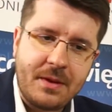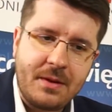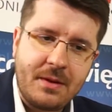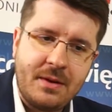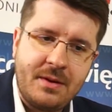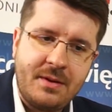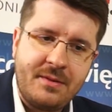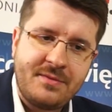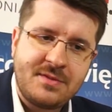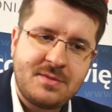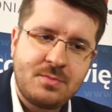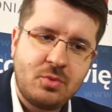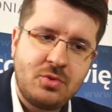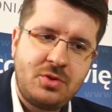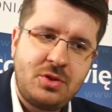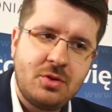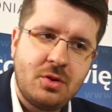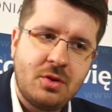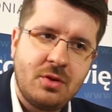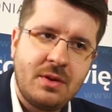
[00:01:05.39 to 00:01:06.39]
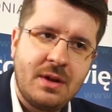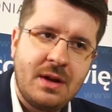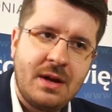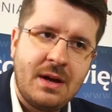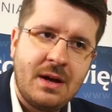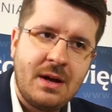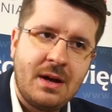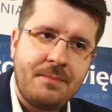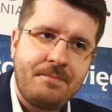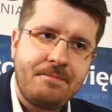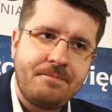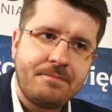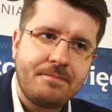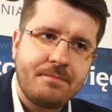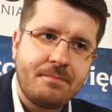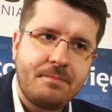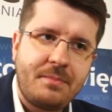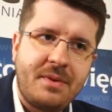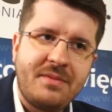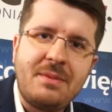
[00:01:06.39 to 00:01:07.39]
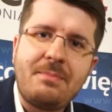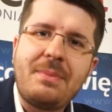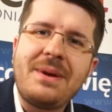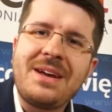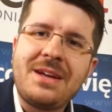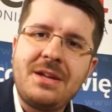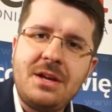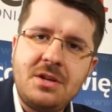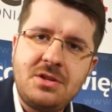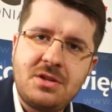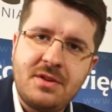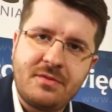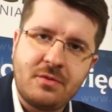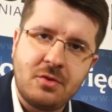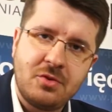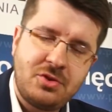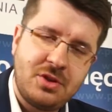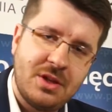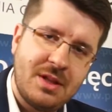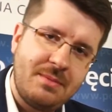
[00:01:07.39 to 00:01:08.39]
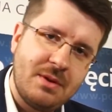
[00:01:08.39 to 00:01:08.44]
e, wzbudzi ona pewne pęknięcie w Kościele.